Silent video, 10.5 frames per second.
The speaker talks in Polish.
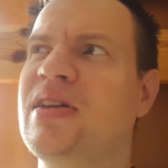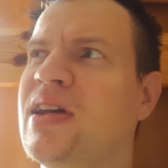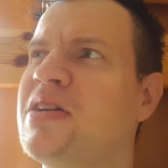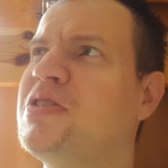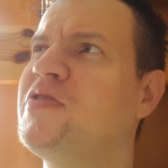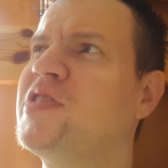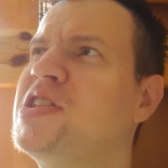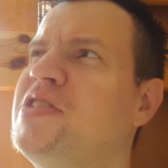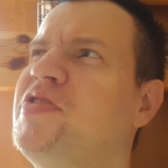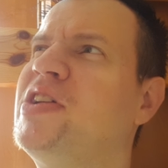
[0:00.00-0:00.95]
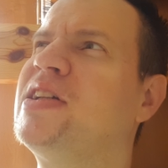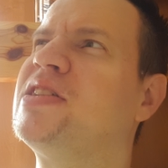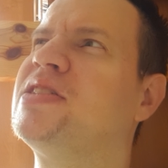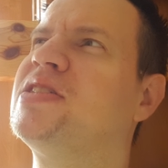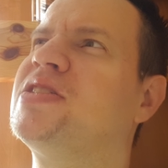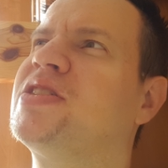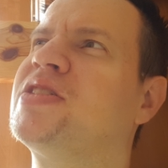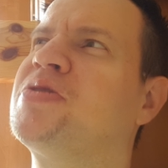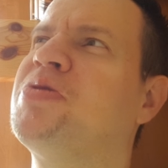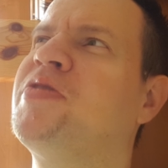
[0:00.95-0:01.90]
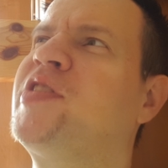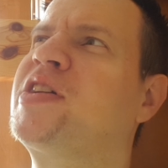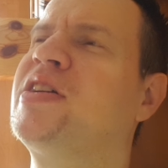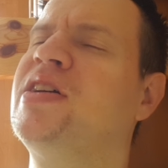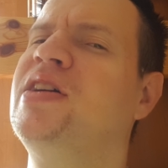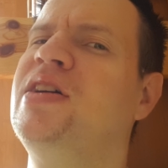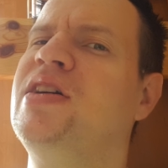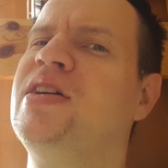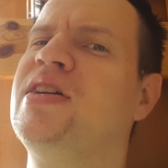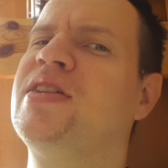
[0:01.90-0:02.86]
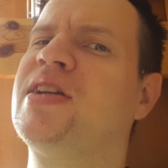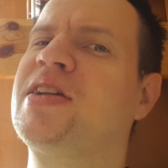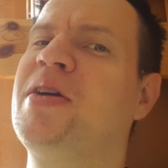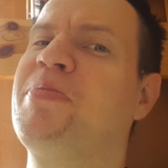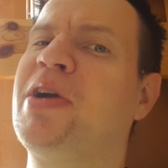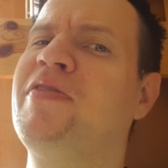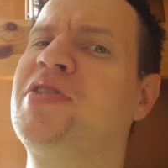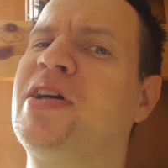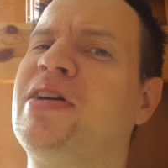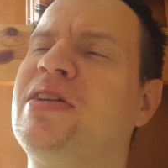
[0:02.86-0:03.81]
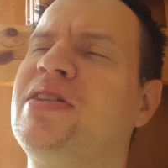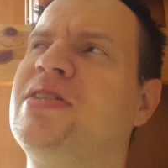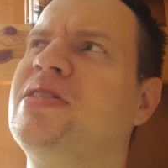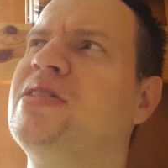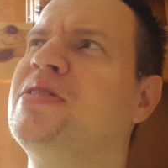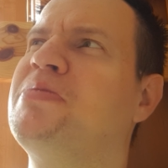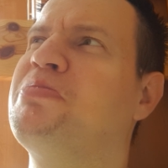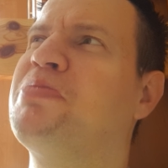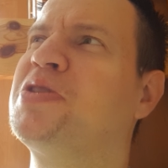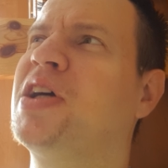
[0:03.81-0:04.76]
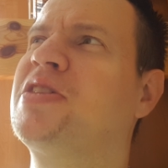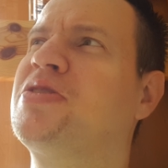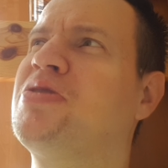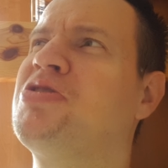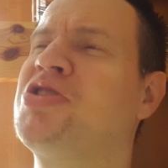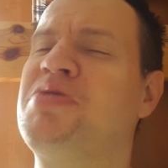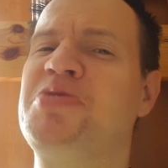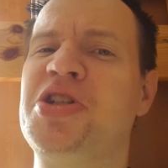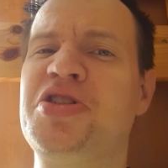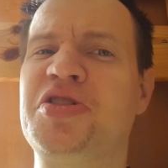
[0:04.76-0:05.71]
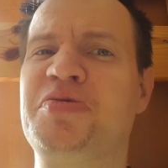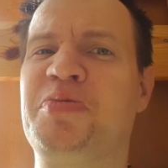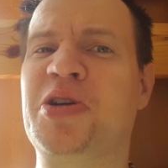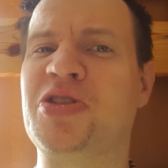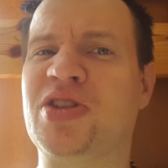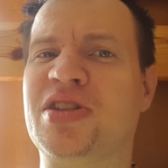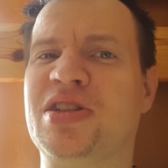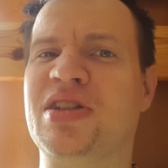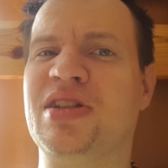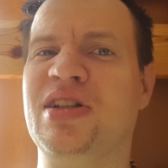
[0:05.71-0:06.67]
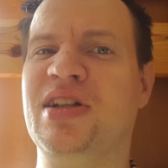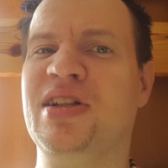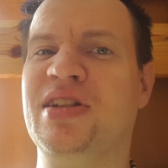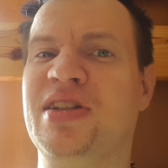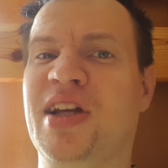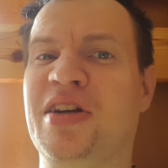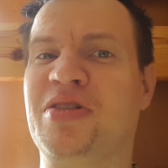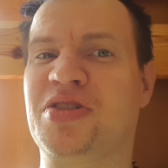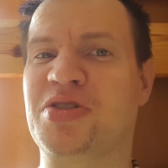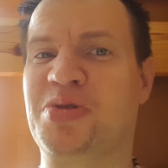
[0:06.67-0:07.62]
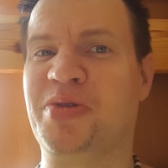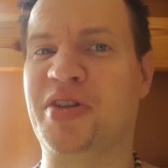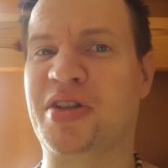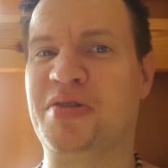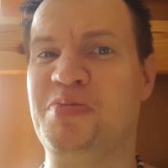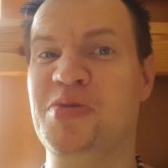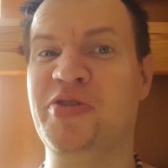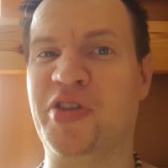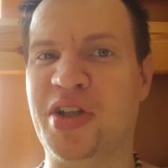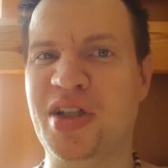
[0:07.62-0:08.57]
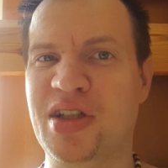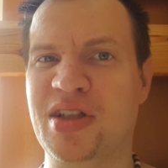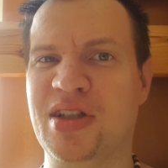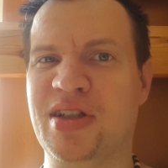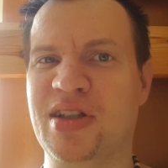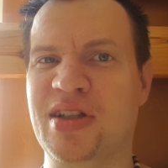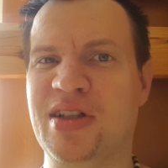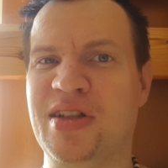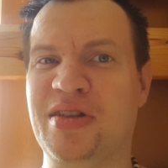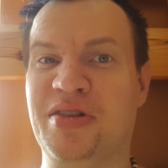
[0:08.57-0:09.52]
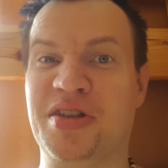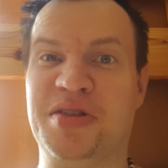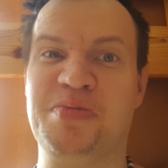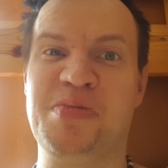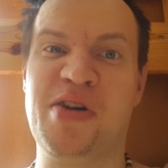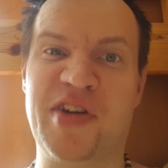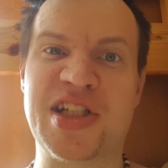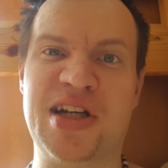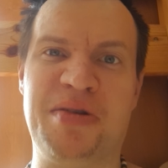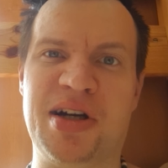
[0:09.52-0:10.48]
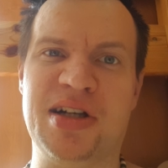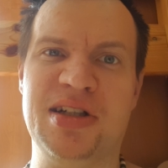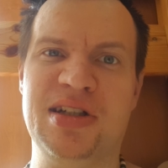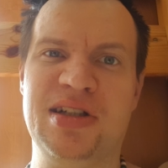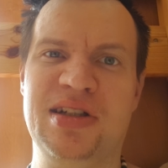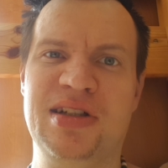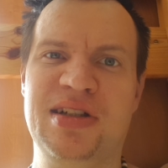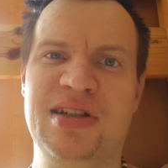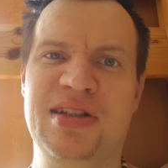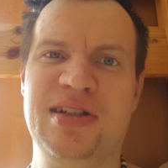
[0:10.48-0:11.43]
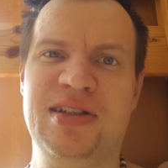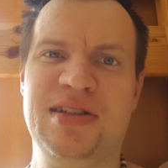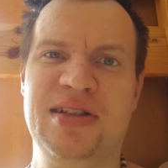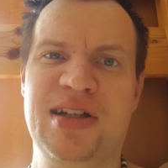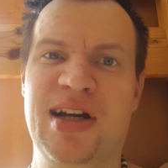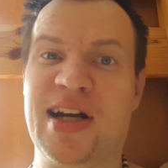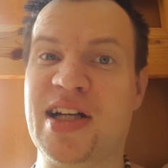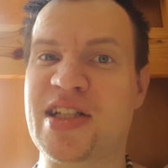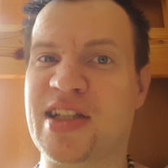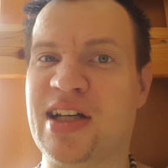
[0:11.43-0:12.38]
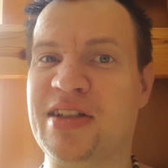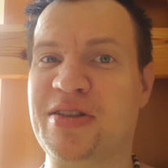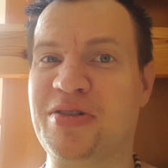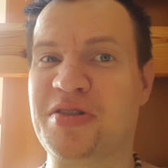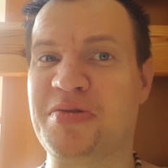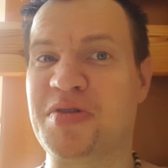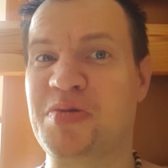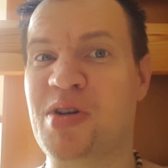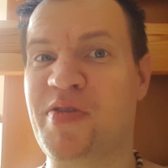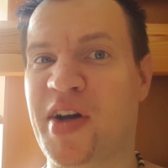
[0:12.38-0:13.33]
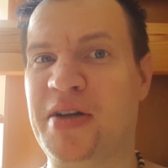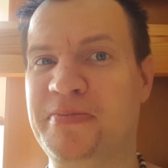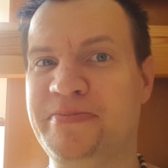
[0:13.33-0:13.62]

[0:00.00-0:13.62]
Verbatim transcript: Jak to właściwie jest, że człowiek tak naprawdę y, ponad 80% tego, co człowiek mówi, to jest mowa ciała. Reszta to są słowa,